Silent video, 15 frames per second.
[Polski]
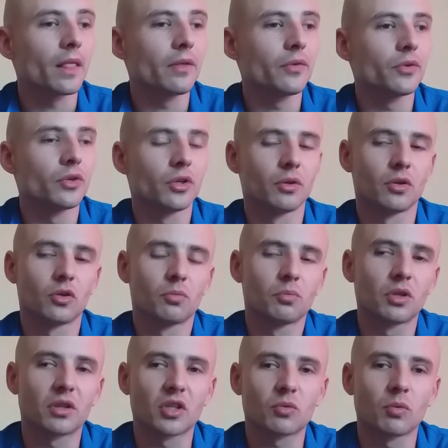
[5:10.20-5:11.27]
i
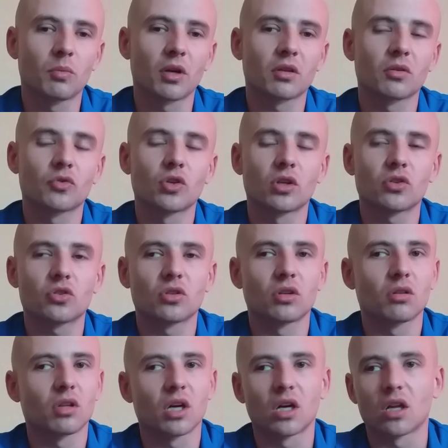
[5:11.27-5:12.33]
jesteśmy bardzo wdzięczni
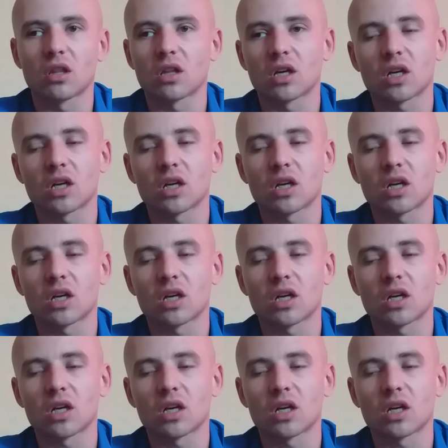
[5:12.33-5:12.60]
za, za,